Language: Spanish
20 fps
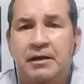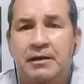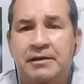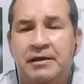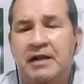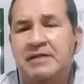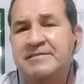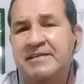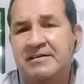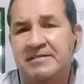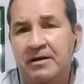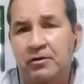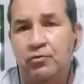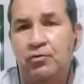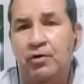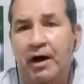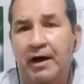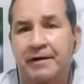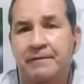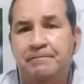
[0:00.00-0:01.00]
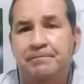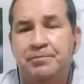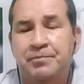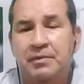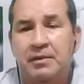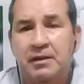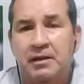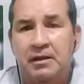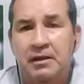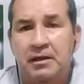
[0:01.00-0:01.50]
y el tercer lugar
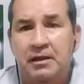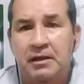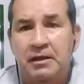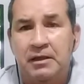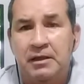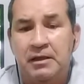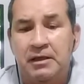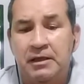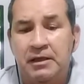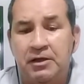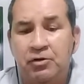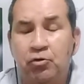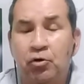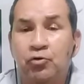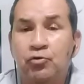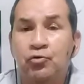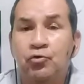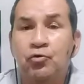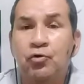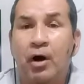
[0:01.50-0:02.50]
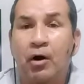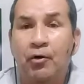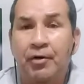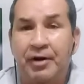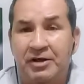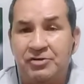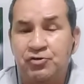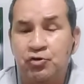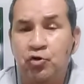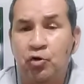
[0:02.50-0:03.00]
y con un
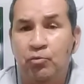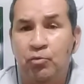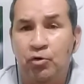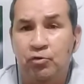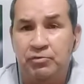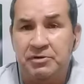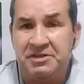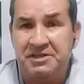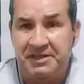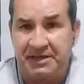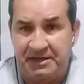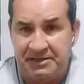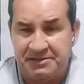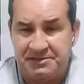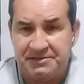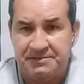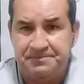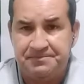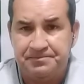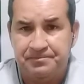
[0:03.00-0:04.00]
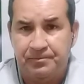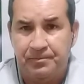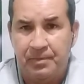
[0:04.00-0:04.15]
jugadorazo como Luis Díaz.